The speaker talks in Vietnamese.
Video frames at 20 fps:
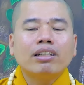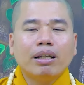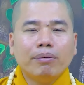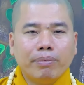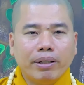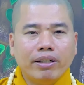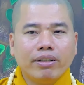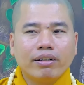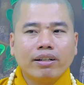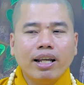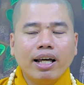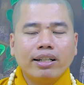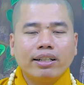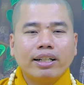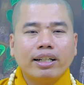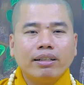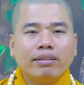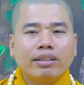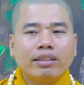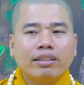thì mình được
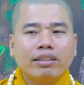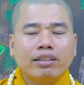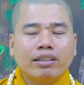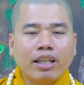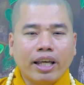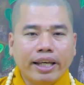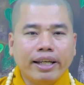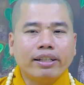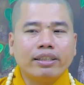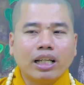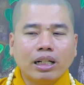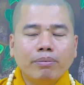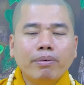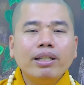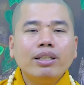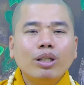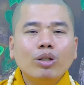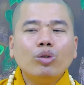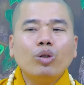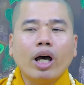lên cái thiền từ
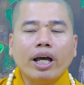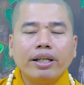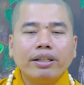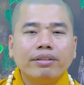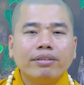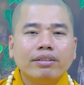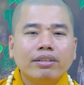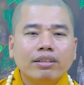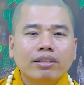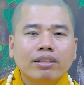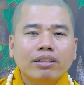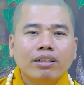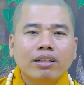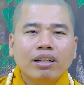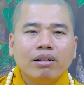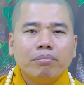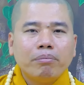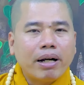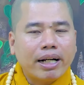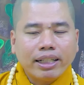bi trí tuệ
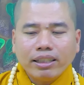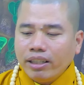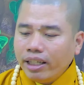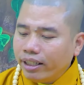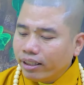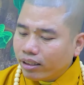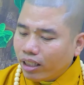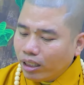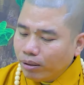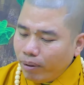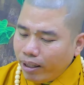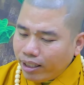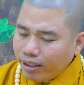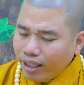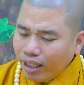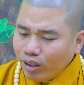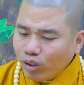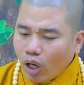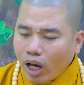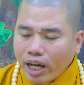mà cái thiền từ
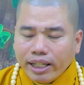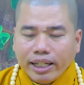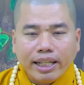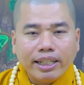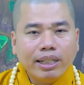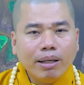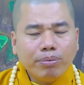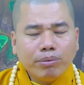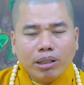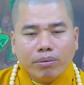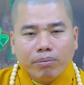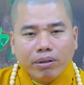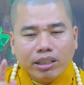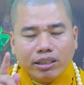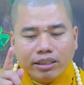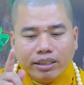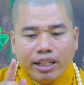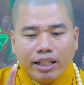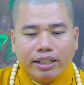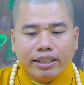bi trí tuệ này giúp cho
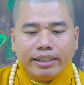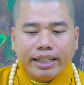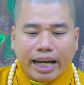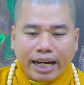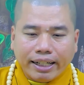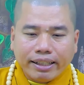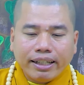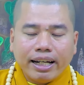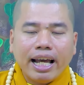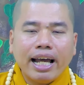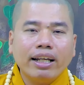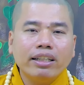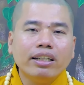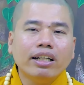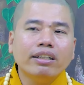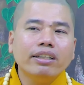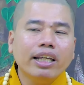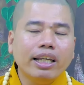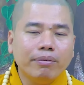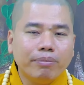mình nhìn nhận ra
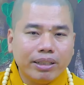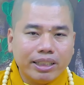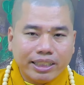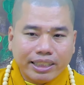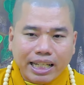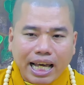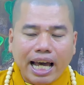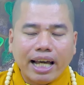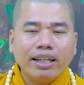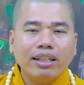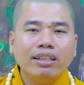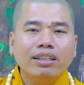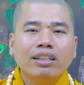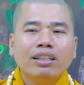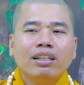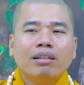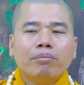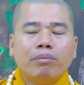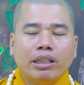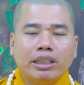những gì mình sai
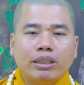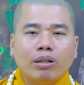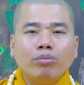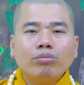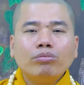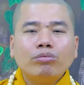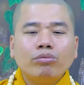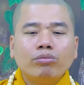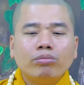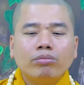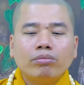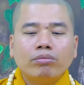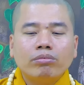mình sống